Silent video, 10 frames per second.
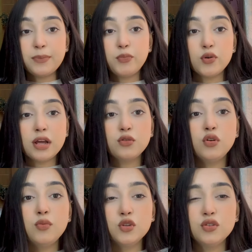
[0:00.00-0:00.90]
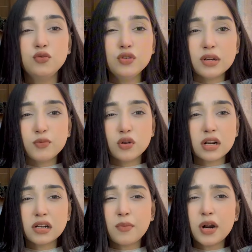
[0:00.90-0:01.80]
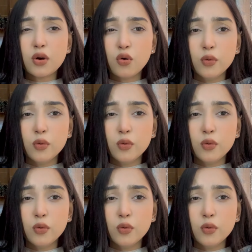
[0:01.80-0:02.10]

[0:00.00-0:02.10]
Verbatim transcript: সেই প্রোডাক্টগুলোর মধ্যে দুইটা প্রোডাক্ট আমার